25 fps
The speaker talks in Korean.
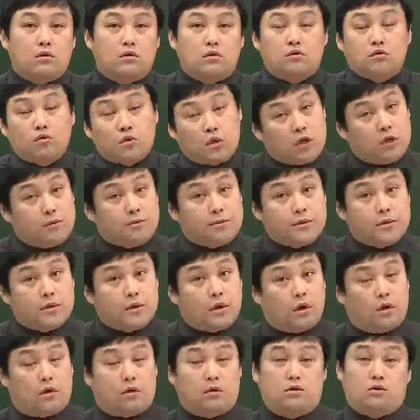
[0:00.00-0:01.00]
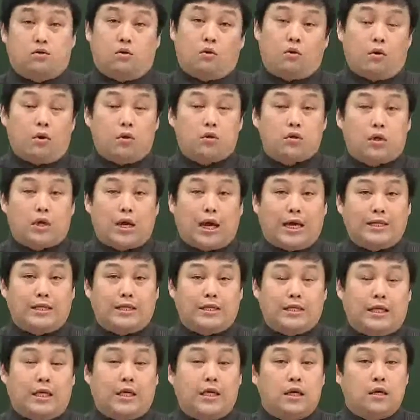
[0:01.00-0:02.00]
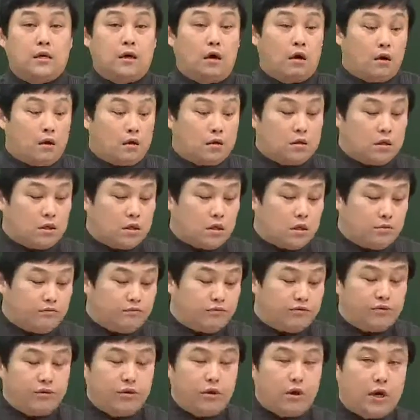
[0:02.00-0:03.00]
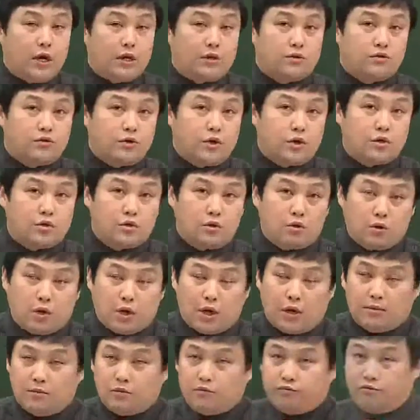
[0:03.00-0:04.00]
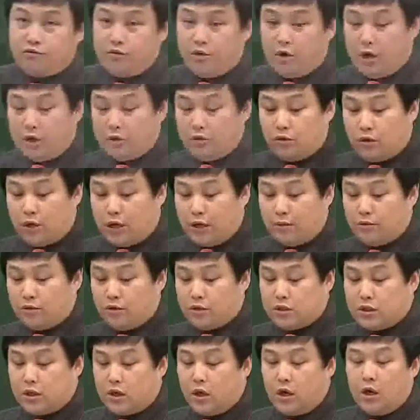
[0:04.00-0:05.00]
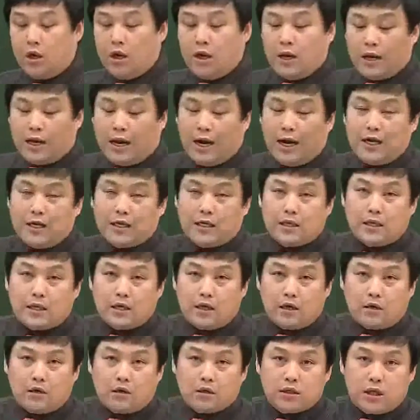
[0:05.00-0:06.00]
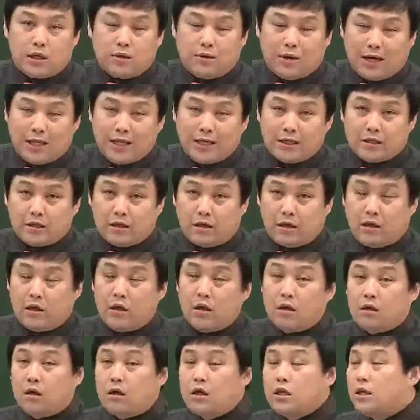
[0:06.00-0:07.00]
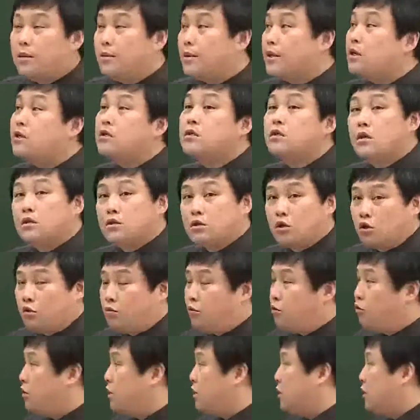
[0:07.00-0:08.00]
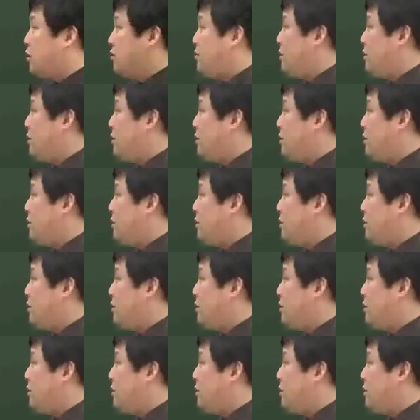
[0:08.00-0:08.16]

중립성, 종교적 가치 이런 것들을 부여할 수 있도록 함, 부여하도록 함으로써 갈등과 경제를 완화시켜요. 그렇기 때문에 긍정적으로 보고 있는